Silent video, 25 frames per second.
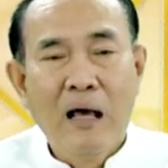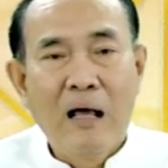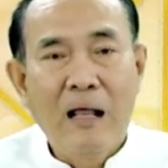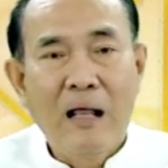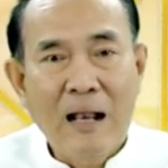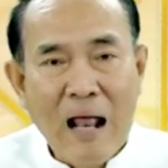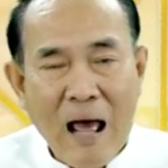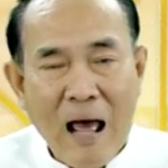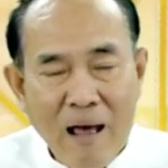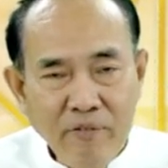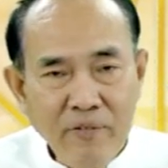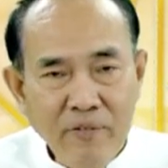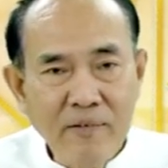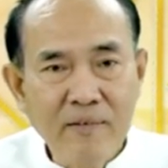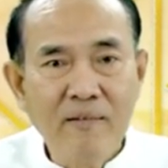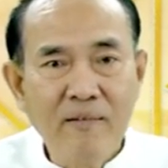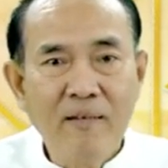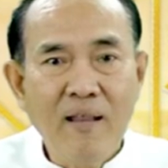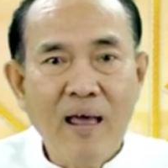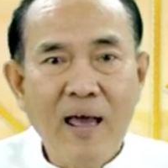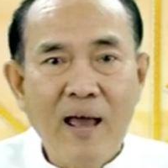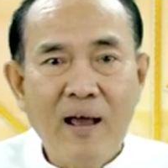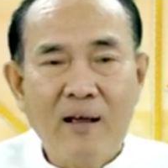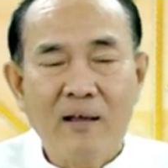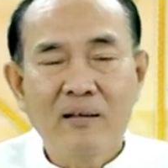ราศี
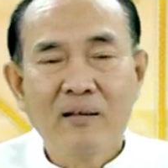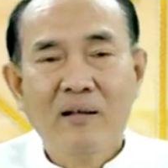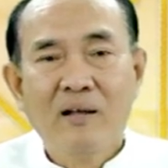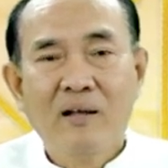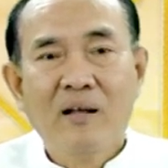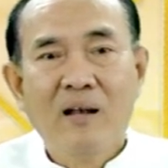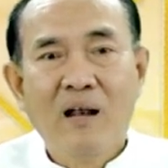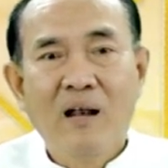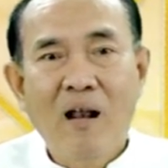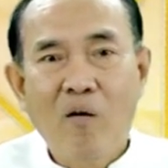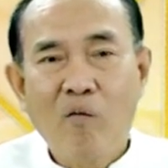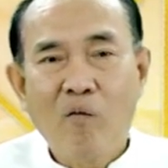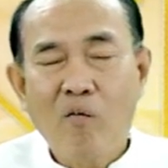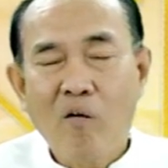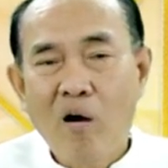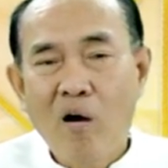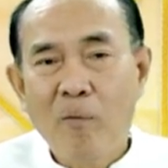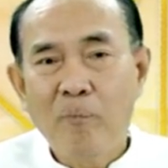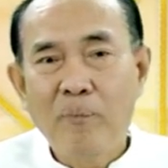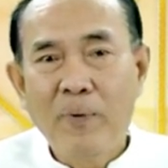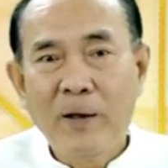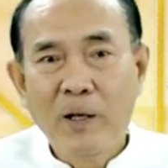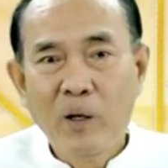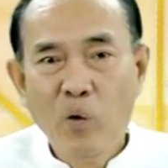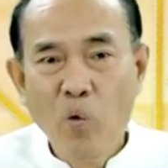แรก แล้วก็
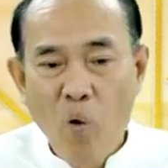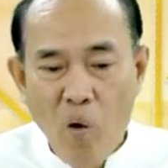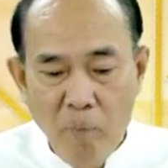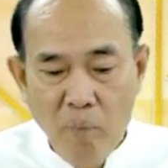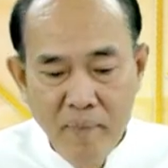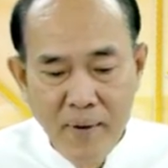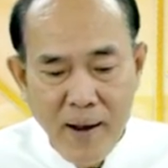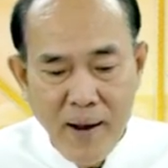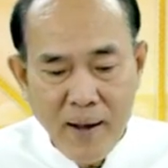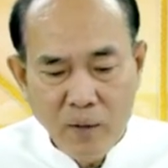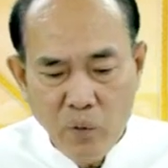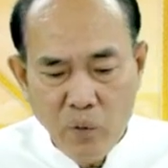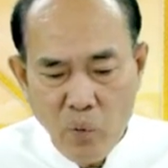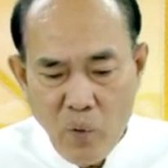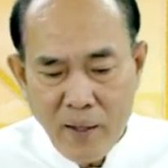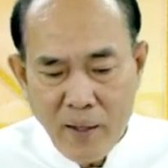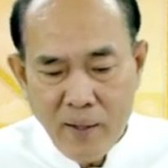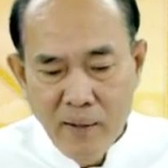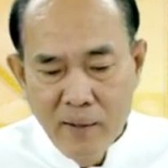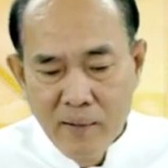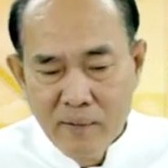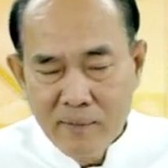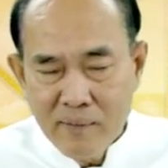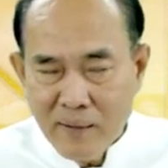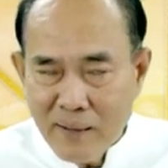เป็นดวงเมืองด้วย
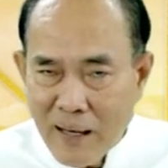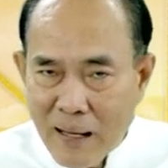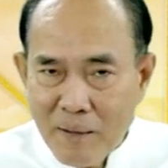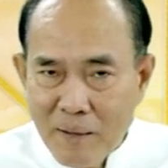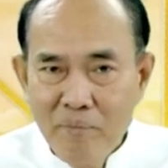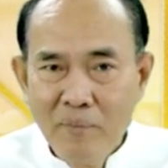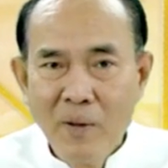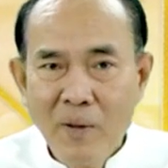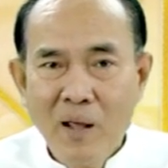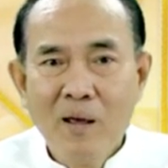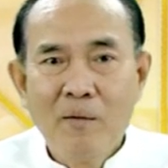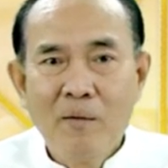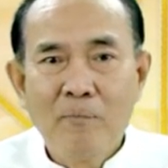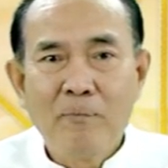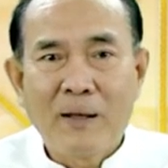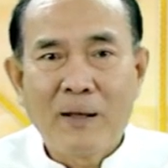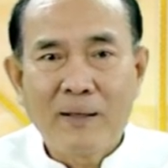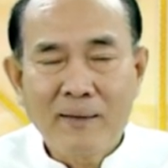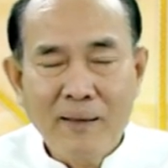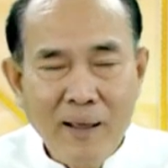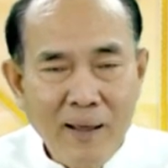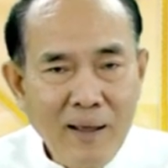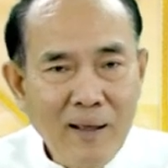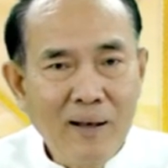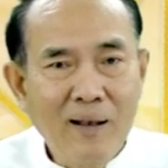ฉะนั้นประ
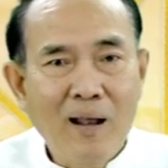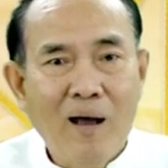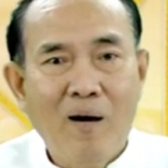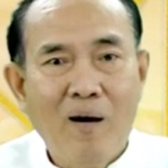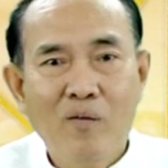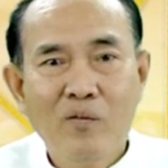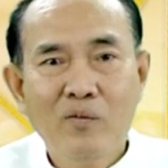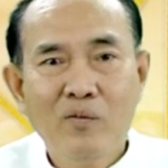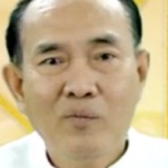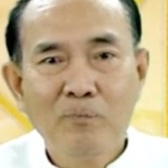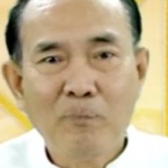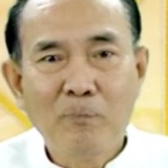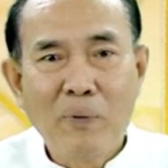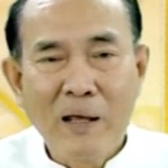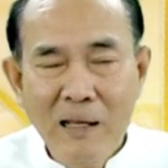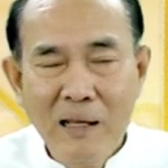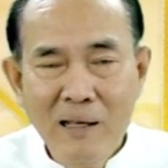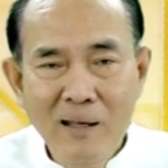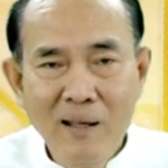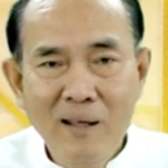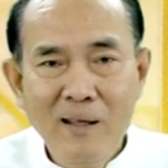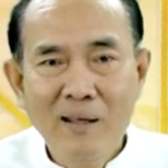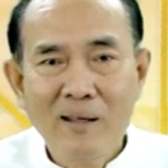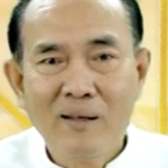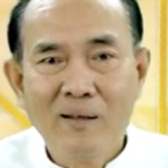เทศเราปี
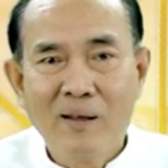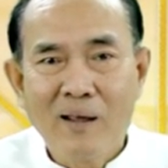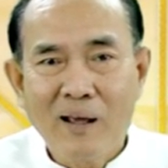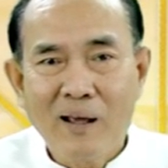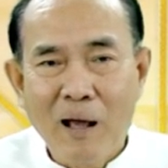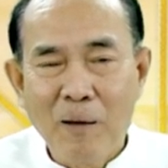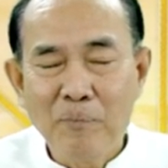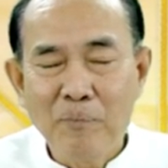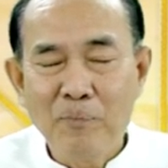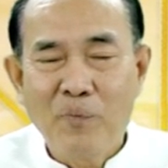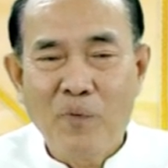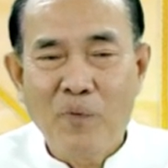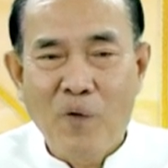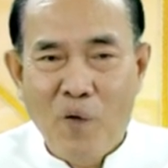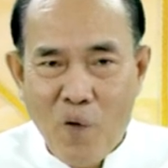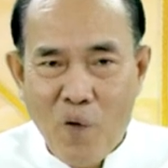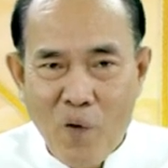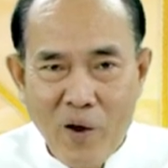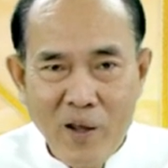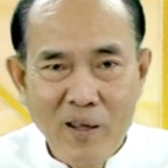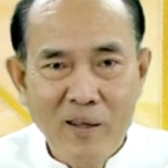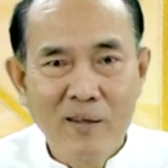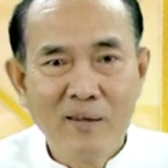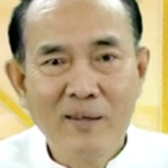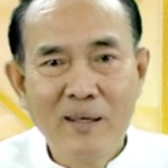นี้นะครับค่อ
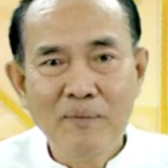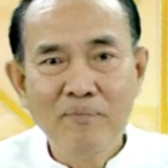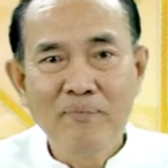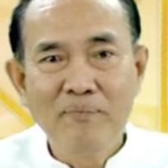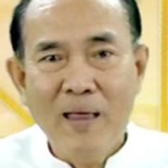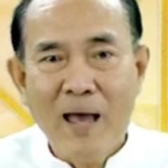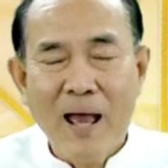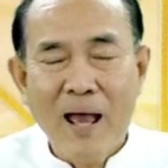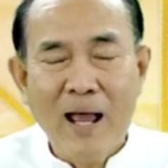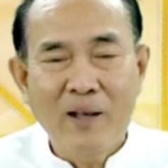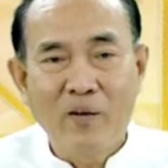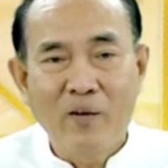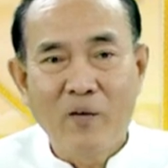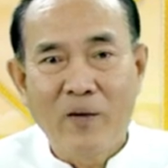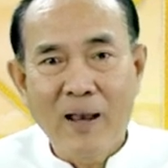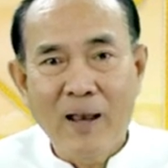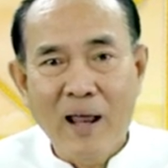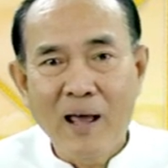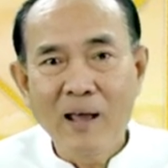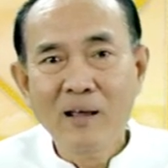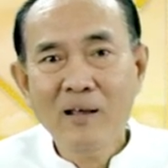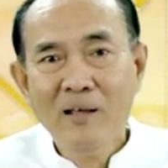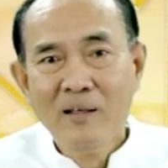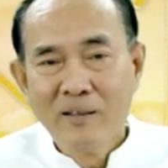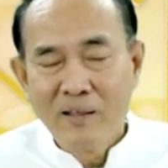ยยิ้มได้หน่อยนะ
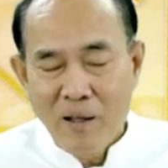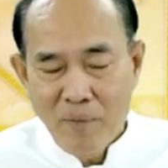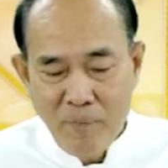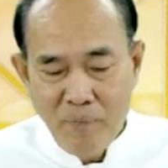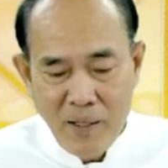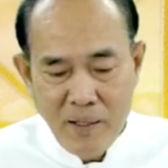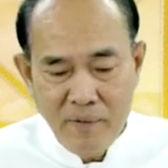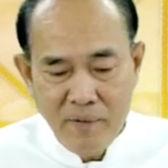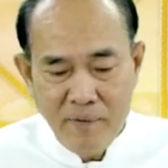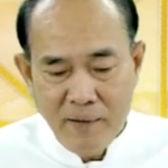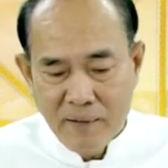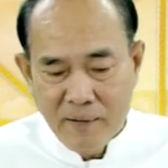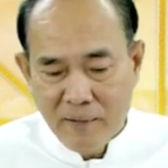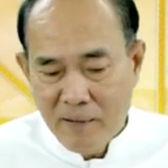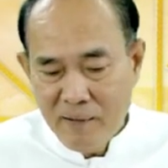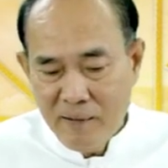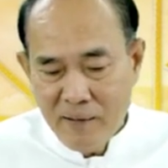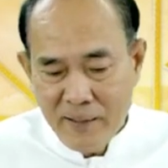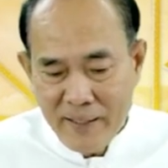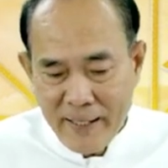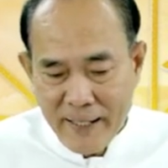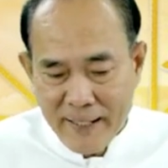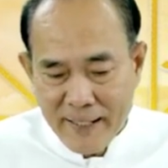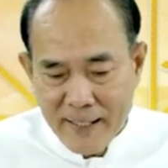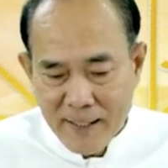จะมีสิ่งที่
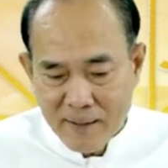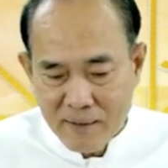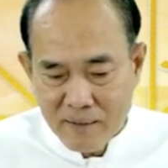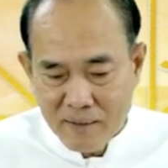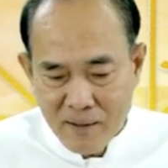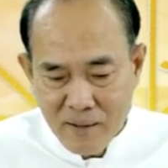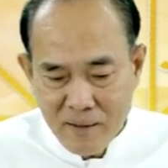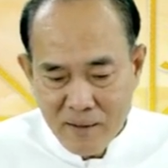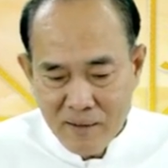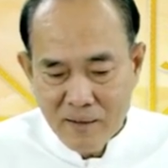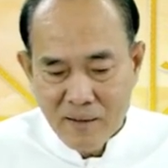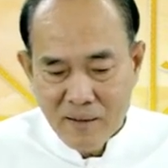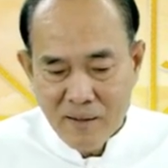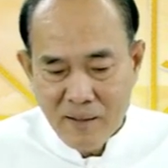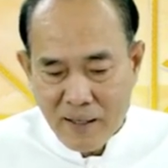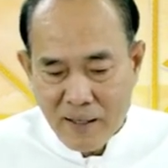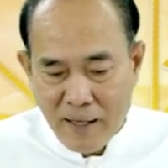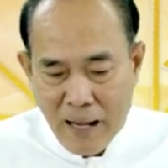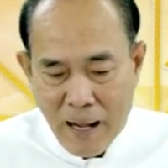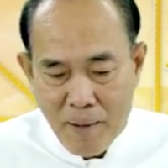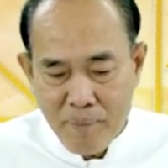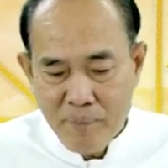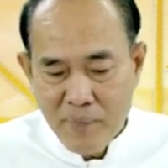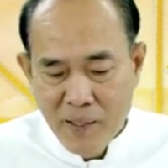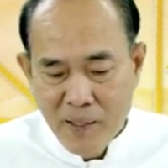ดี ๆ เกิดขึ้นนะครับ